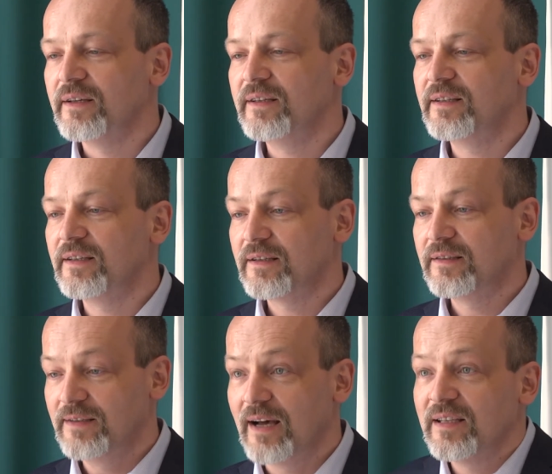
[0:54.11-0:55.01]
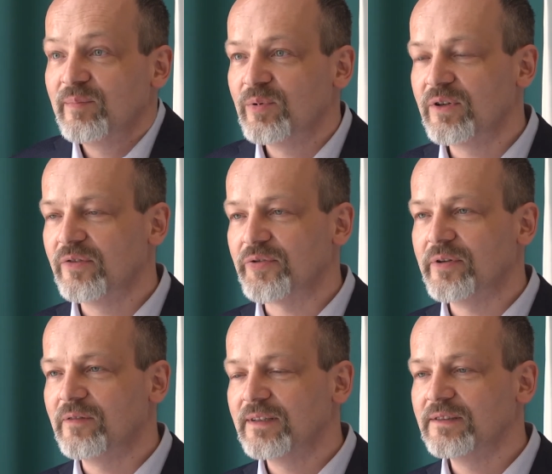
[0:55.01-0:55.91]
i te dane były
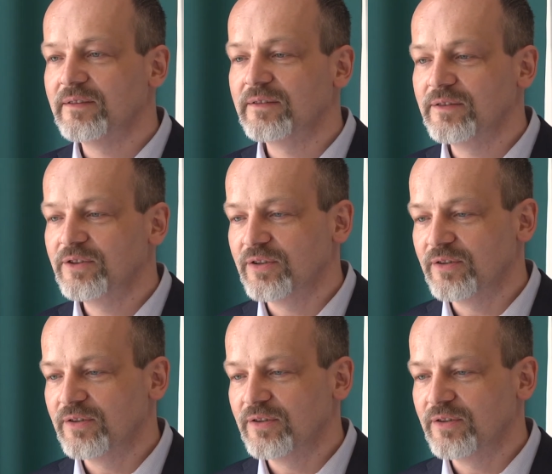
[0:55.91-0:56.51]
kontrolowane czy,